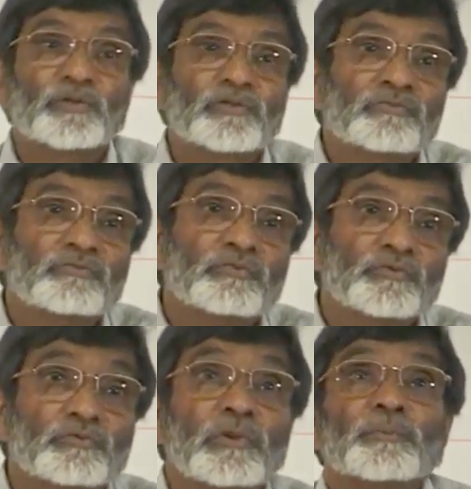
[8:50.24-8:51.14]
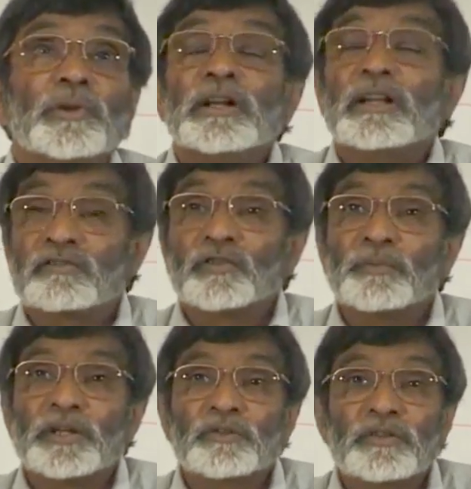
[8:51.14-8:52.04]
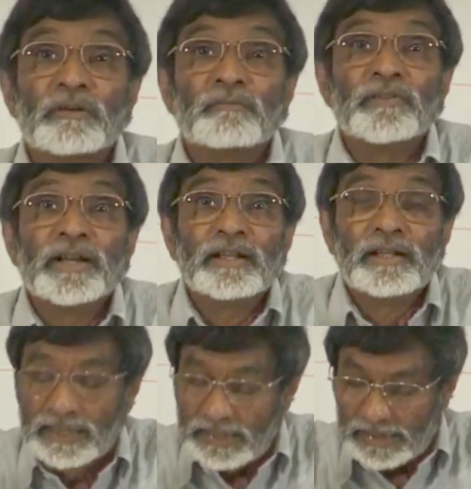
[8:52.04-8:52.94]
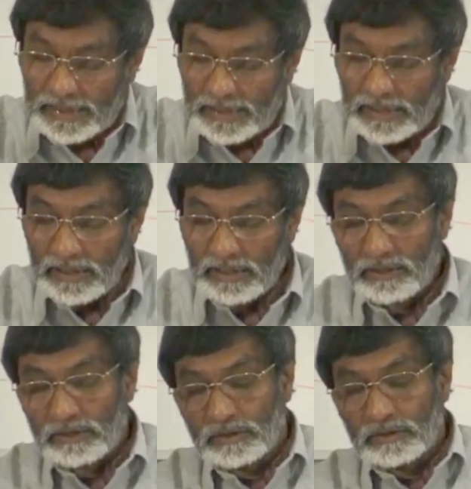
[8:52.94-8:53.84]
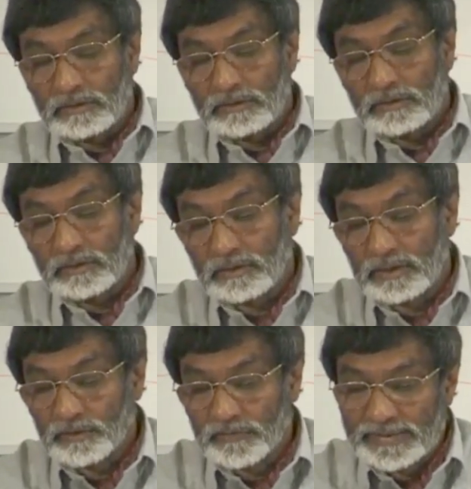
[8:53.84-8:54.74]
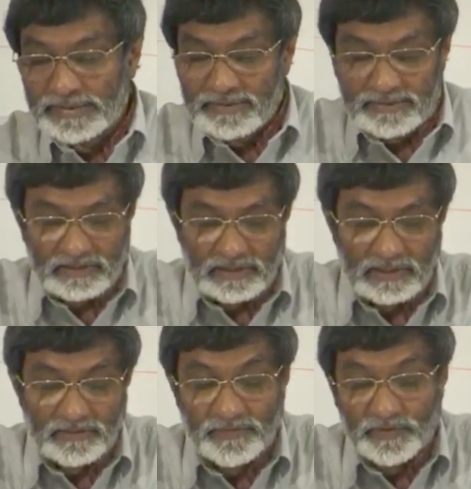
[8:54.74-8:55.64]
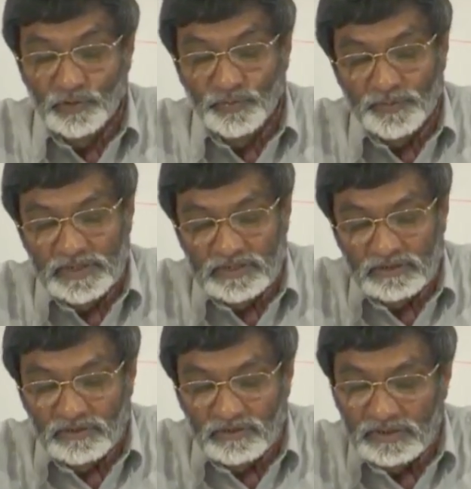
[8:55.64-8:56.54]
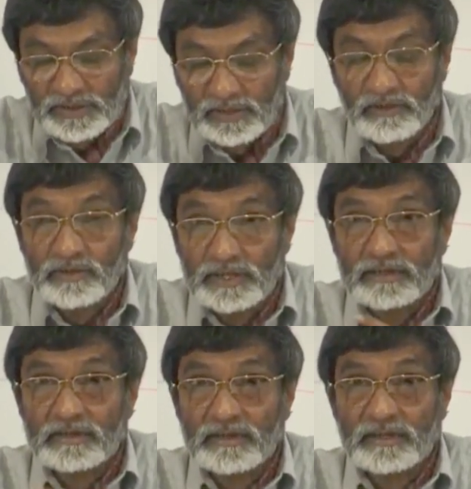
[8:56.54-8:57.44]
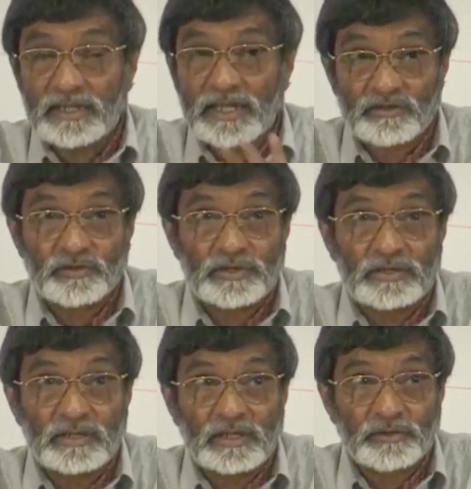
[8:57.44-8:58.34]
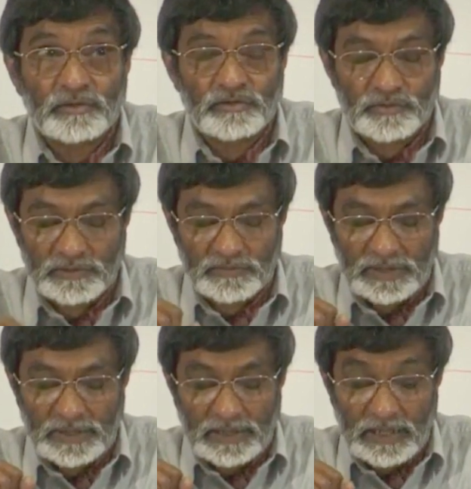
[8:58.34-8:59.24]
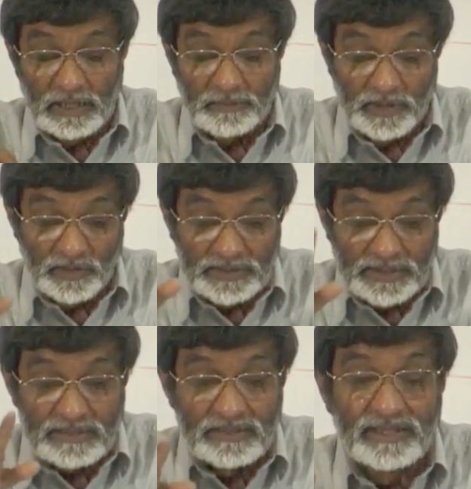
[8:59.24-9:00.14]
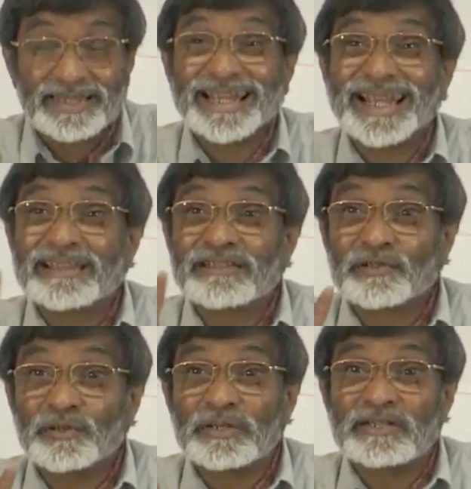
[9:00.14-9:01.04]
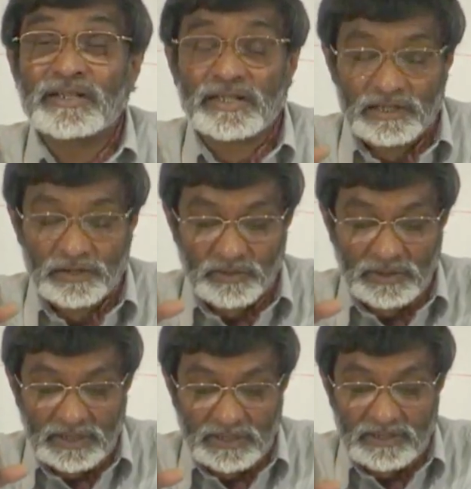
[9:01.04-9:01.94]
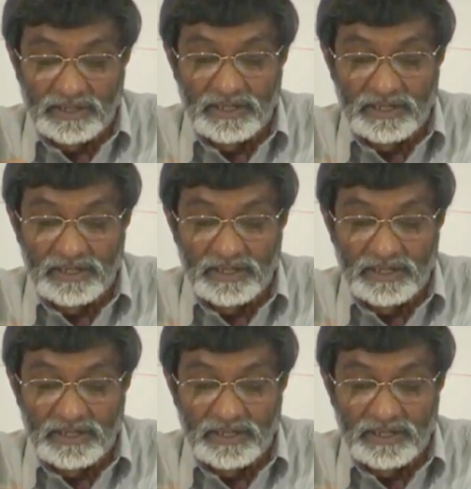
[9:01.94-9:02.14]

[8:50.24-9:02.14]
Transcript: par le, ce qu'on appelle l'assemblée de Yavné, en 90, à la fin du premier siècle de notre ère, le texte a été exclu des écritures juives. Mais le texte a été exclu des écritures